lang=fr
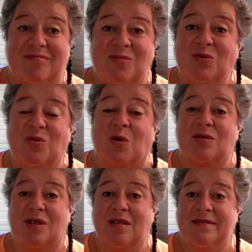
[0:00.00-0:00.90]
toute
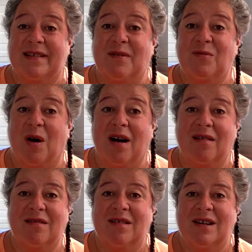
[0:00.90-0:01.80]
contente
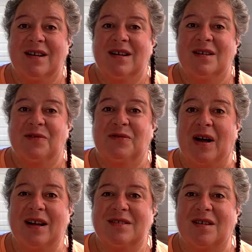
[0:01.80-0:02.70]
d'avoir
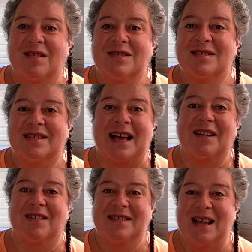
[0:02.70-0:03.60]
20, 30,
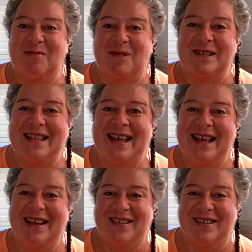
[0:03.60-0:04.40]
50 abonnés.